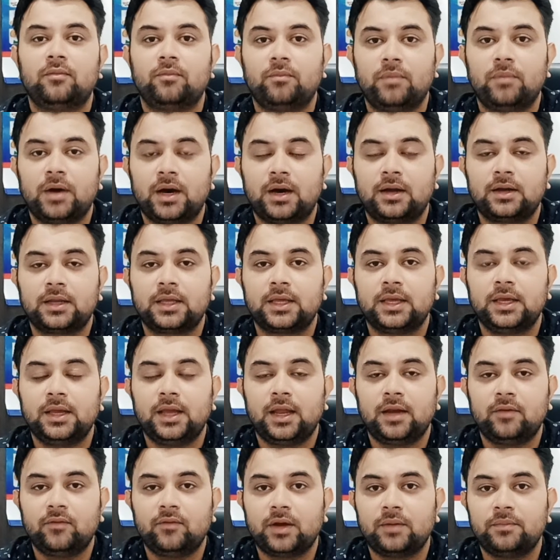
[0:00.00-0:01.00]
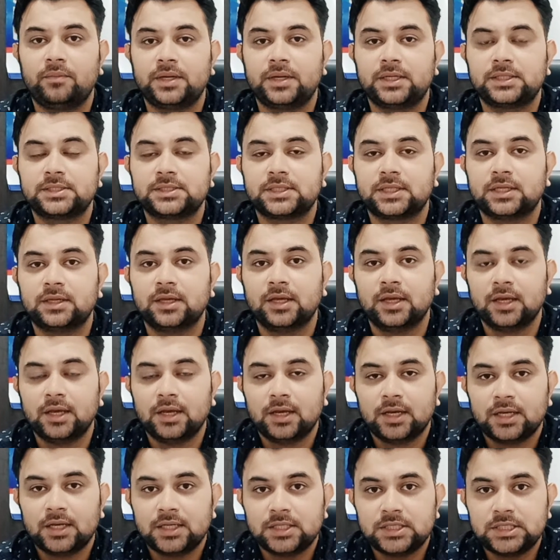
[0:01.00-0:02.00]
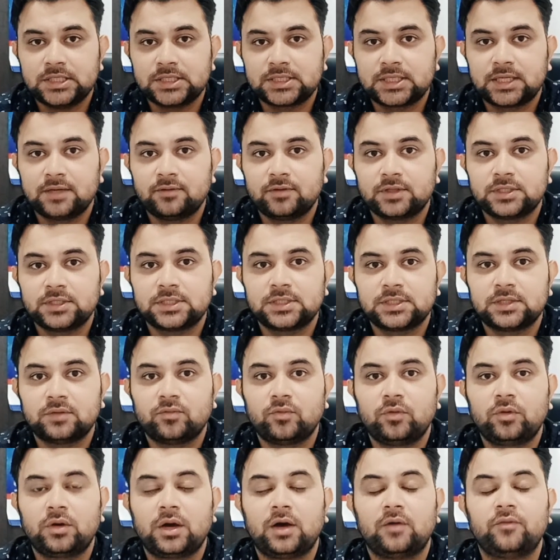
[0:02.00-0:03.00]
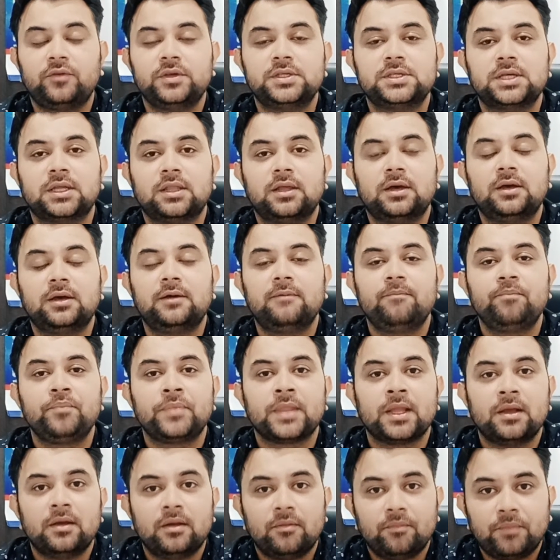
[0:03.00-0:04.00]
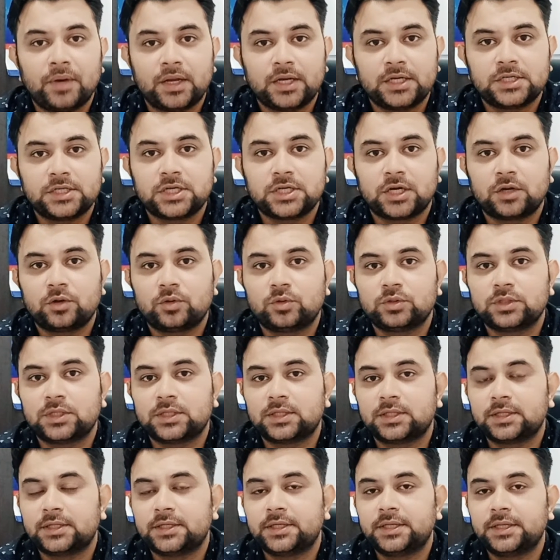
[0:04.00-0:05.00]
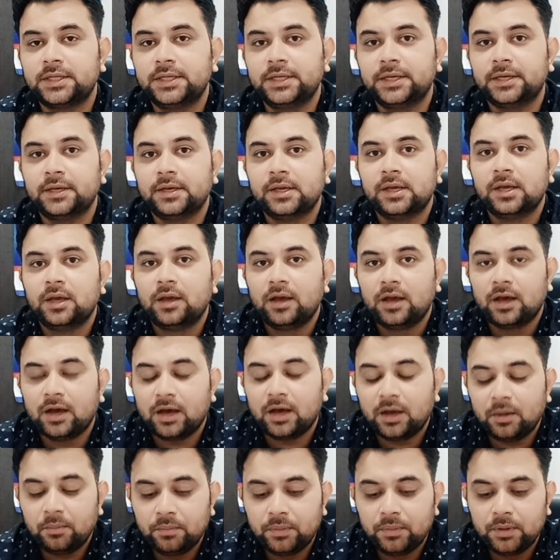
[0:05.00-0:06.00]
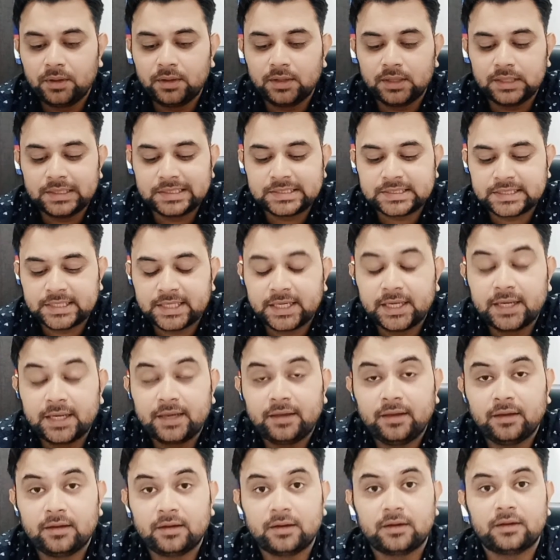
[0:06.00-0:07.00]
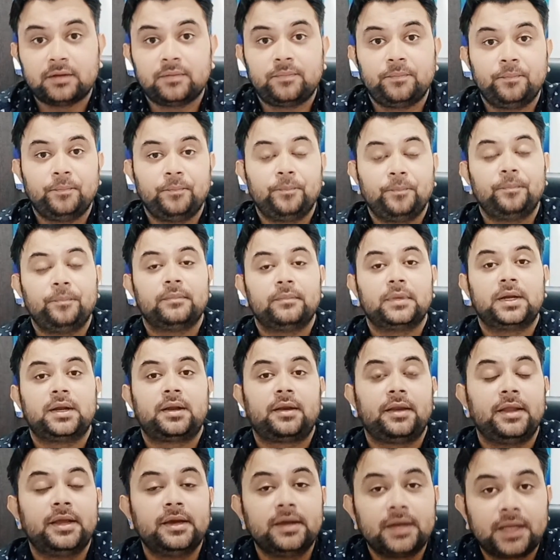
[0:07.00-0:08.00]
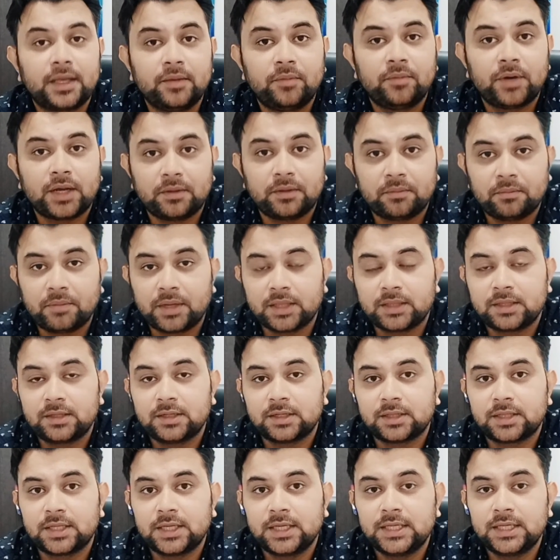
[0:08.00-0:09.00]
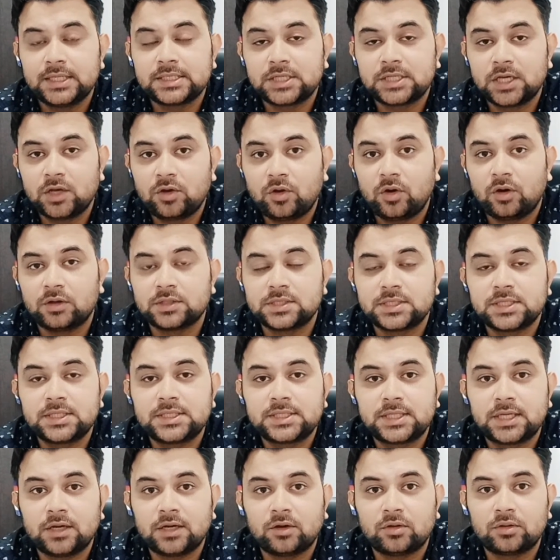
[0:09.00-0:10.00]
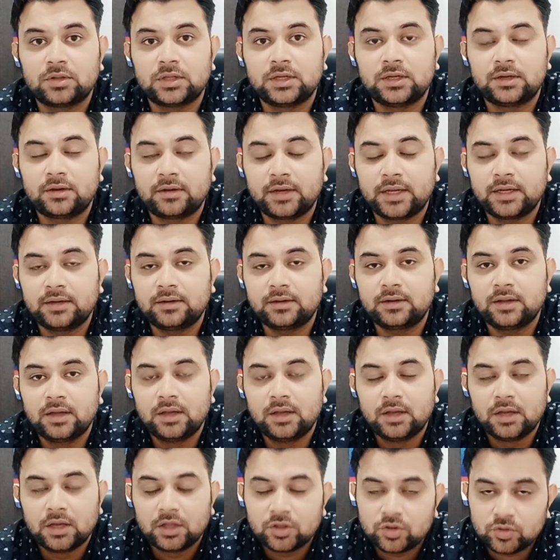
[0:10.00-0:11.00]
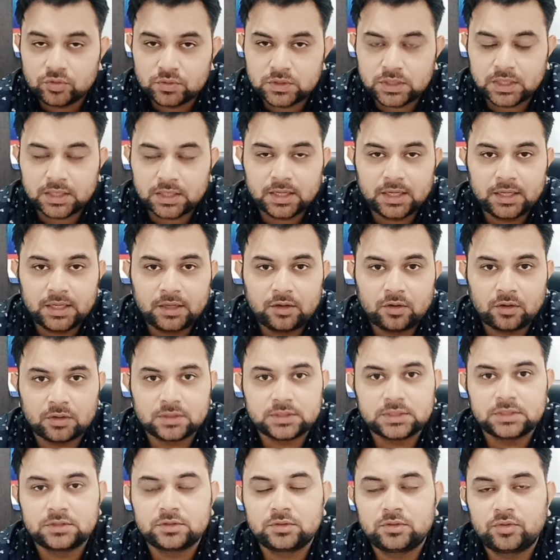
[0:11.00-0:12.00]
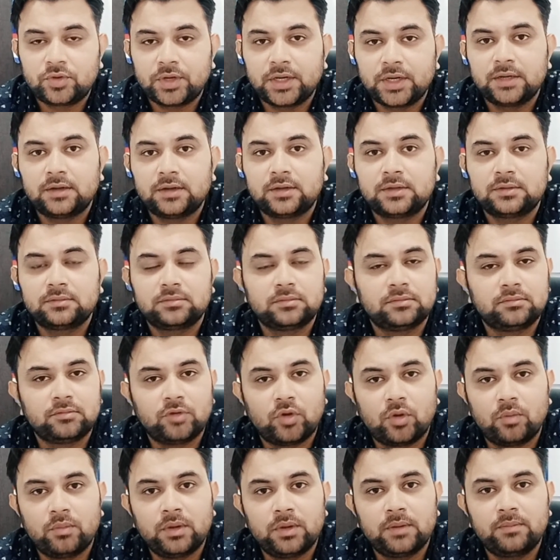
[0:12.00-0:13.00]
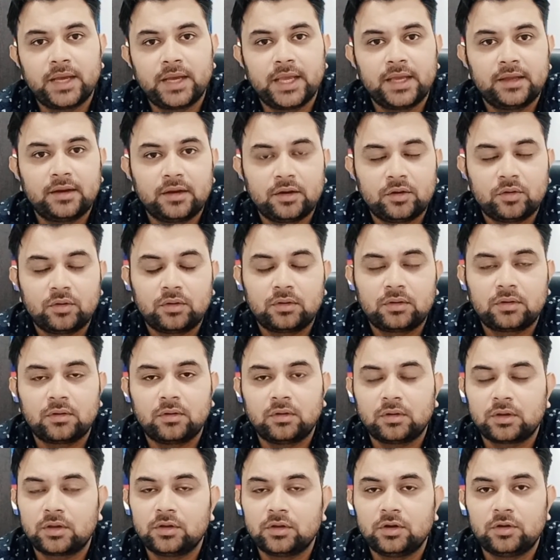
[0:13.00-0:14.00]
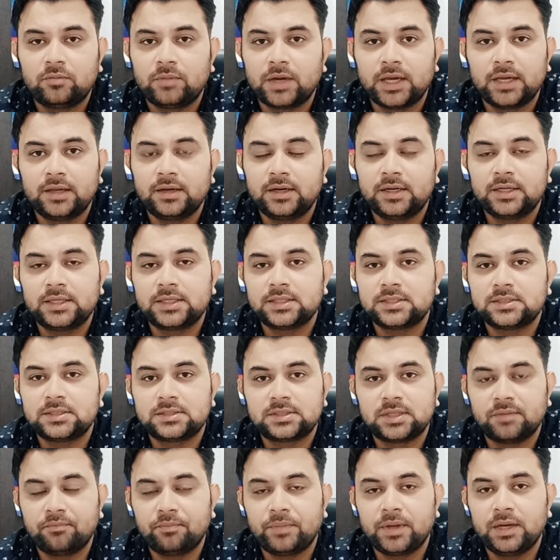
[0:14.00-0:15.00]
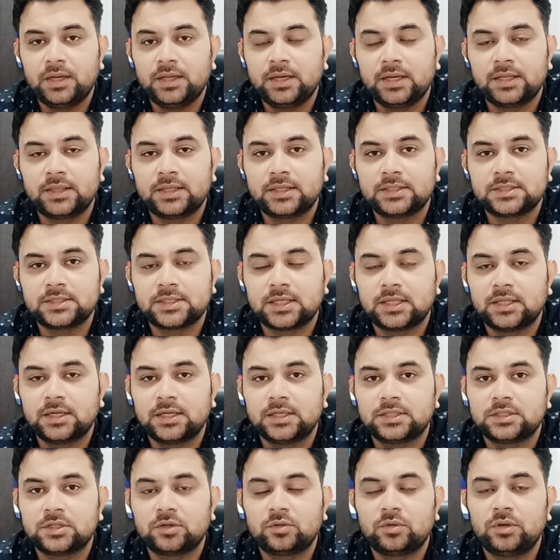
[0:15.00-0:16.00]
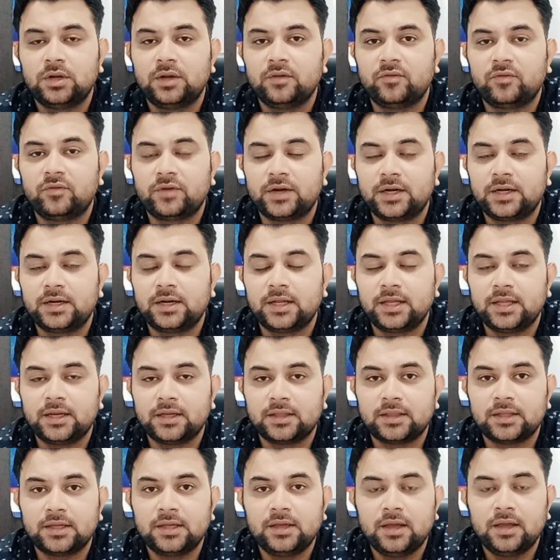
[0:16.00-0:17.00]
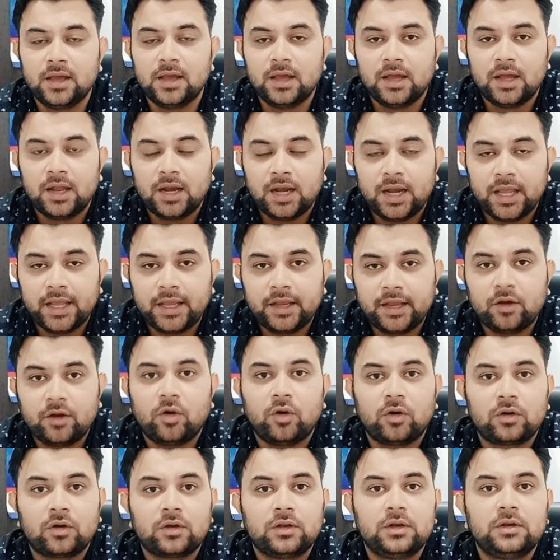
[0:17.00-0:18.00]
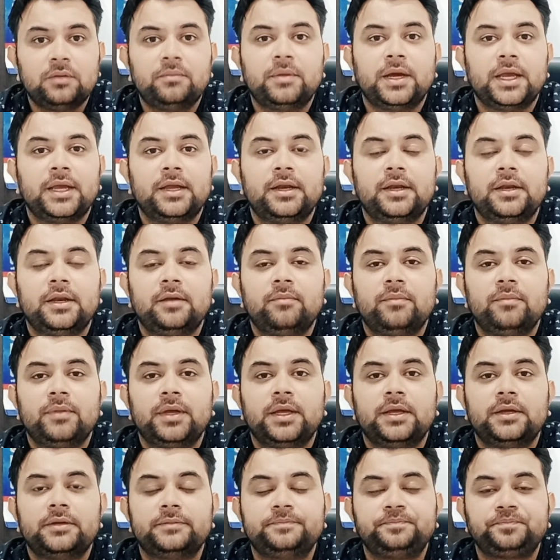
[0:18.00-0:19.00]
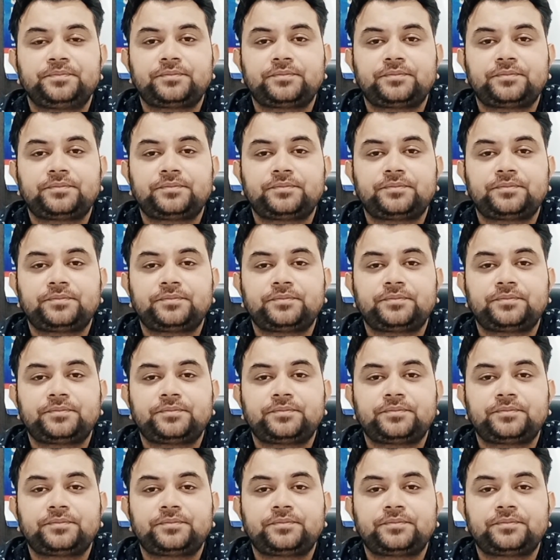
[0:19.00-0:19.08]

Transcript: बाहर के एनवायरमेंट से जिसकी वजह से वो काफ़ी ज़्यादा परेशान हो जाता है ठीक है अब इसके ट्रिगर के बारे में बात करते हैं कि इसके कॉजेज क्या होते हैं ट्रिगर तो जनरली कॉजेज और ट्रिगर नॉर्मल माइग्रेन और ऑक्यूलर माइग्रेन के सिंपल ही रहते हैं ज़्यादा ऐसा कोई डिफरेंट नहीं रहते लेकिन ऑक्यूलर माइग्रेन में